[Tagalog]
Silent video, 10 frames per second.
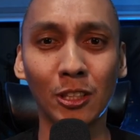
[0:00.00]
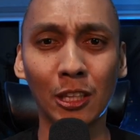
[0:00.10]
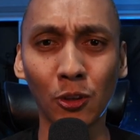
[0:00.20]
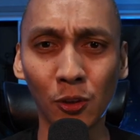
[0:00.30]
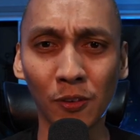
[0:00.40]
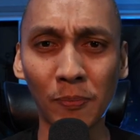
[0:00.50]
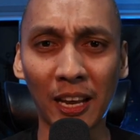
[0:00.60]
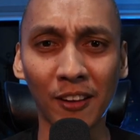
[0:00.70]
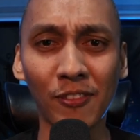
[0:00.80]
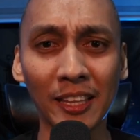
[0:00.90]
ito na yung
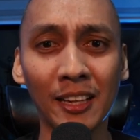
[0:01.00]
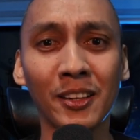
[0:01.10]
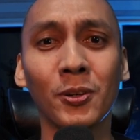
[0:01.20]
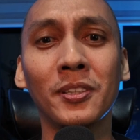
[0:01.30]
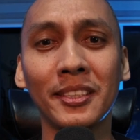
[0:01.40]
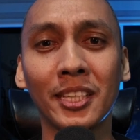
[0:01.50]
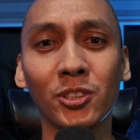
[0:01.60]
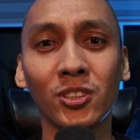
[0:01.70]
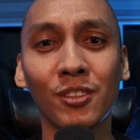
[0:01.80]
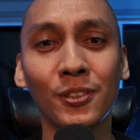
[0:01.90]
parang final recording
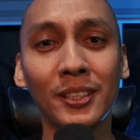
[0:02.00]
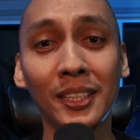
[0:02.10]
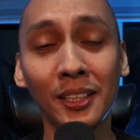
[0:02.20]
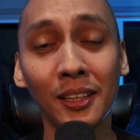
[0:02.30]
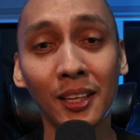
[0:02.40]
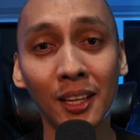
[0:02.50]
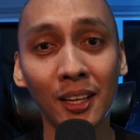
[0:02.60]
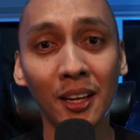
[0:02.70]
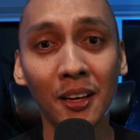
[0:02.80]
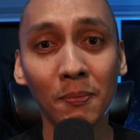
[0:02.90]
session ko for the
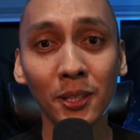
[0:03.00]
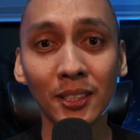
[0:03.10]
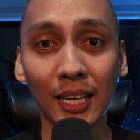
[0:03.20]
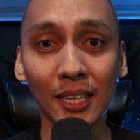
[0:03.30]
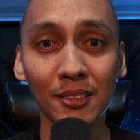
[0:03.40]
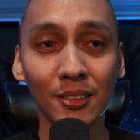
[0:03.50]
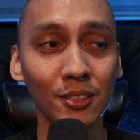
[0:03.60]
podcast.